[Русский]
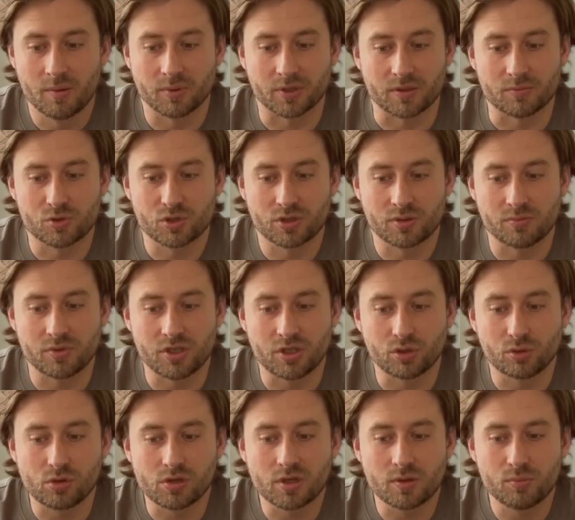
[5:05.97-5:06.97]
потому что мы не
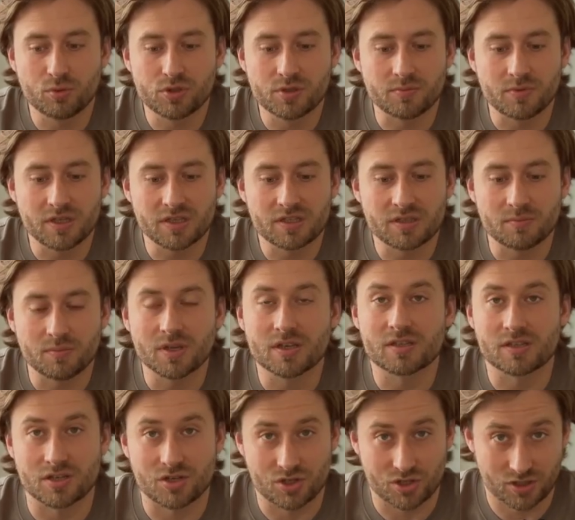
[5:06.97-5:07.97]
только будем есть
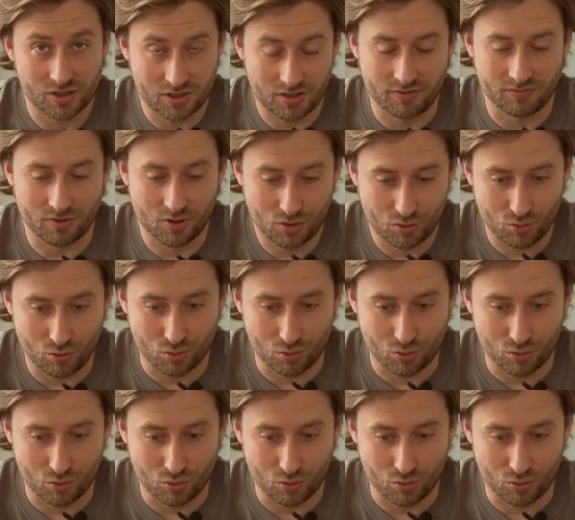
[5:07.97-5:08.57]
мясо счастливых